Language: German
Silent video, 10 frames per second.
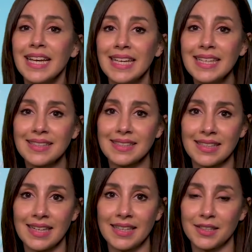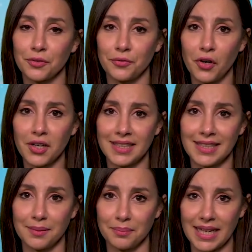hieß es in einer zuvor
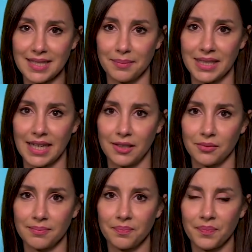geleakten Pressemitteilung.